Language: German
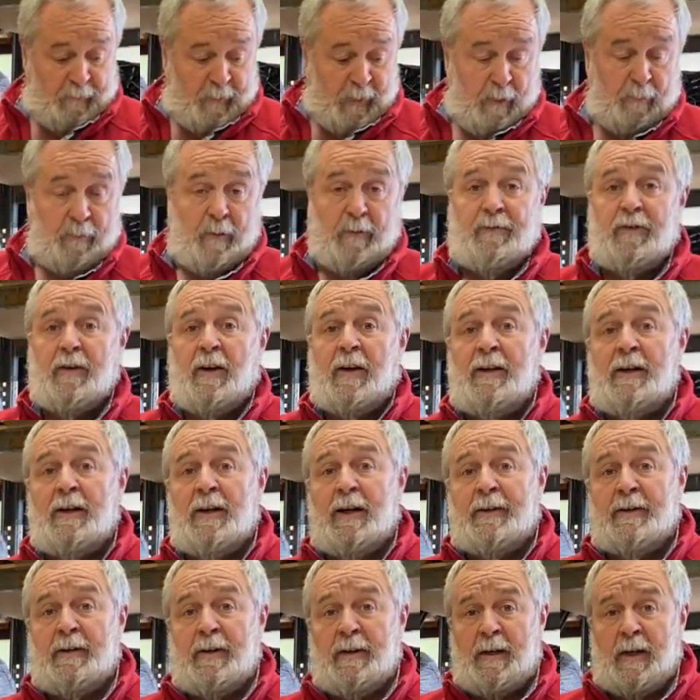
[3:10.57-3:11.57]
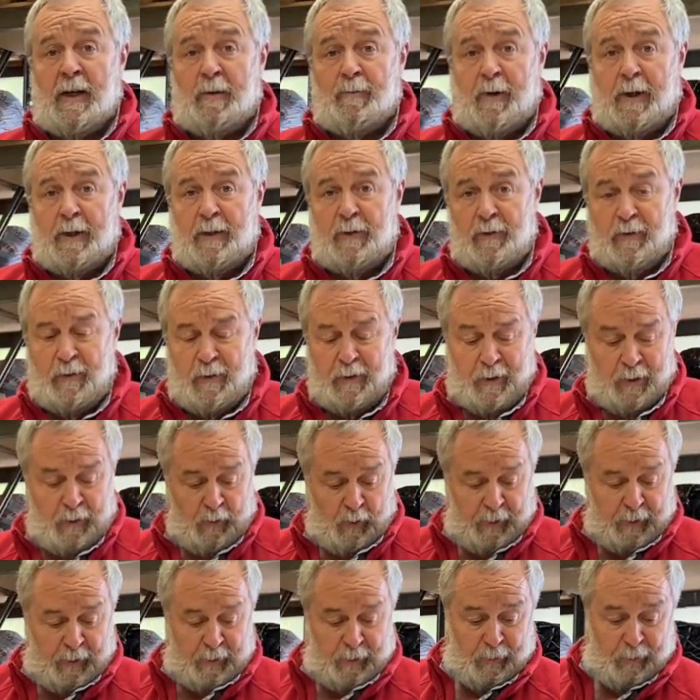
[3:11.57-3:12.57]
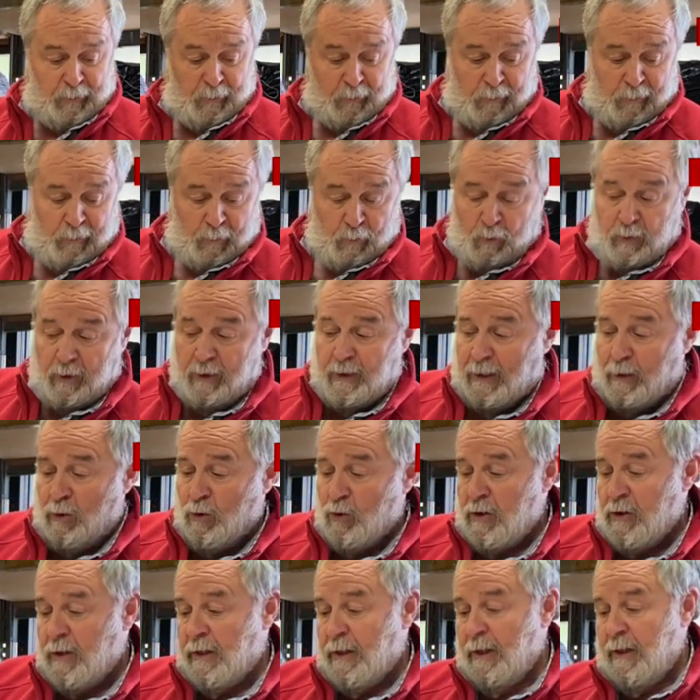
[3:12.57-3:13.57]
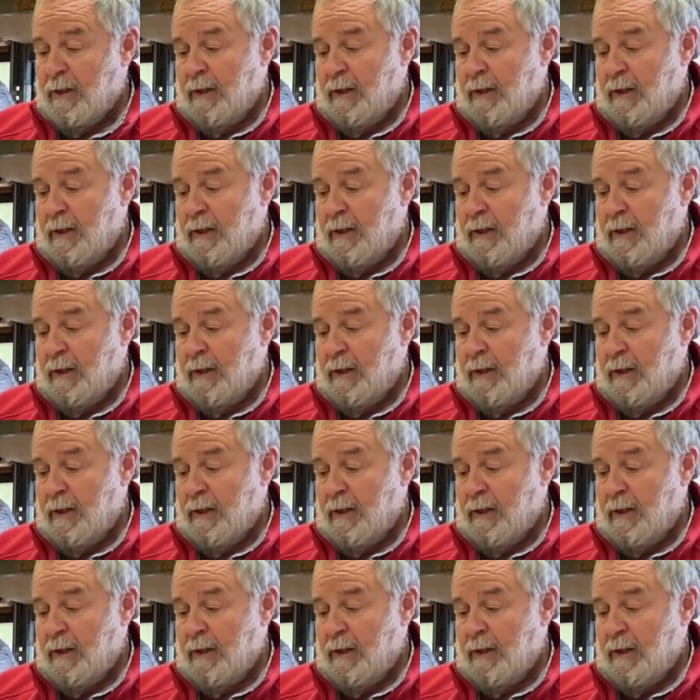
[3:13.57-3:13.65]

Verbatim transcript: wie aber für alle anderen gemeinnützigen Organisationen auch,